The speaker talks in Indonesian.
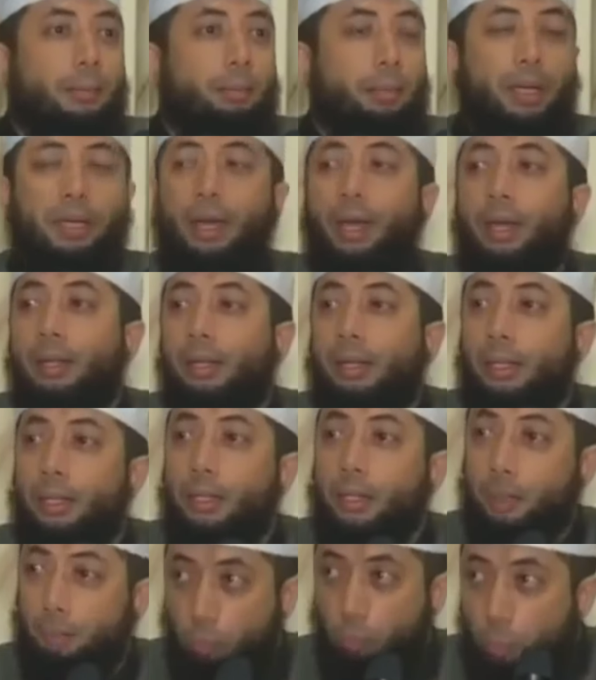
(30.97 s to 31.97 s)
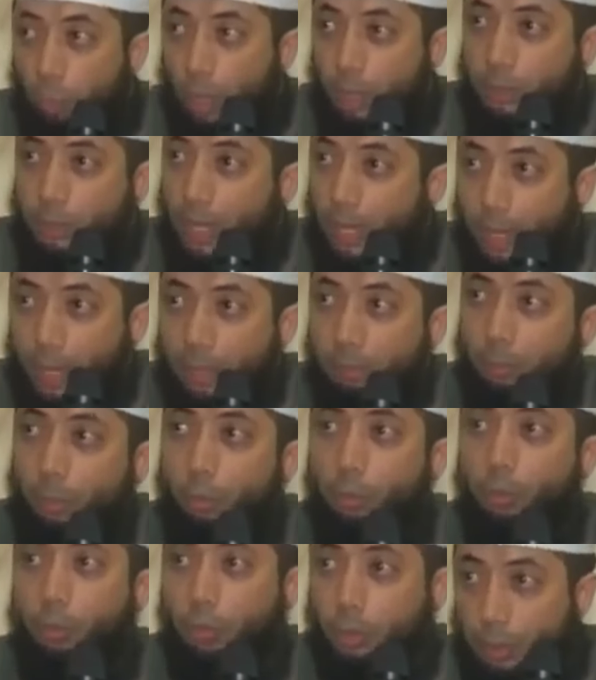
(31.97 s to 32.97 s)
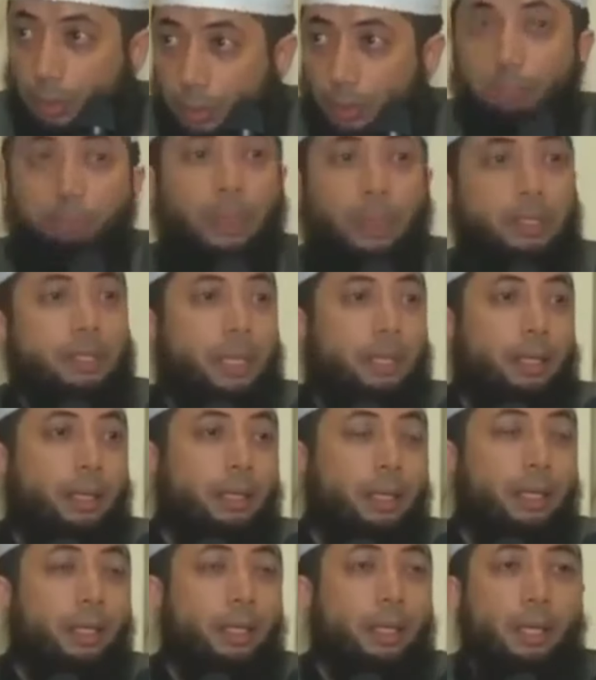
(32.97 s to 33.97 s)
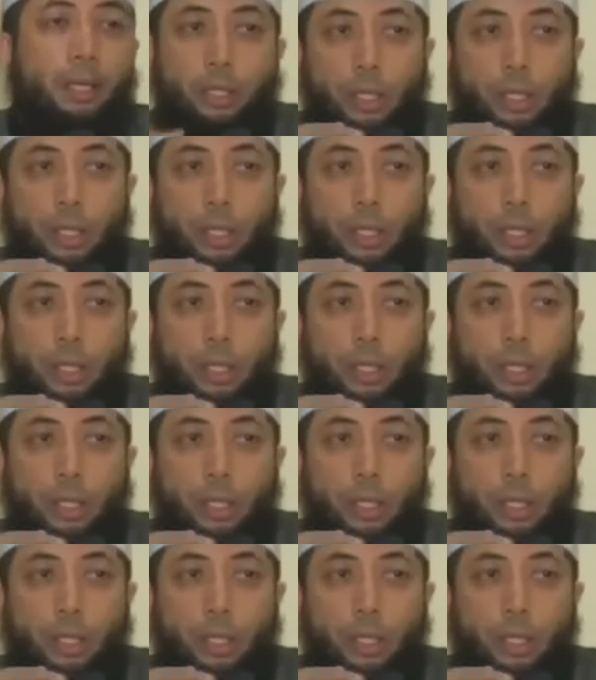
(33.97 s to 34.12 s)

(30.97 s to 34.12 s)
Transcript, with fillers: Padahal semua jalan menuju ke tempat saya ini,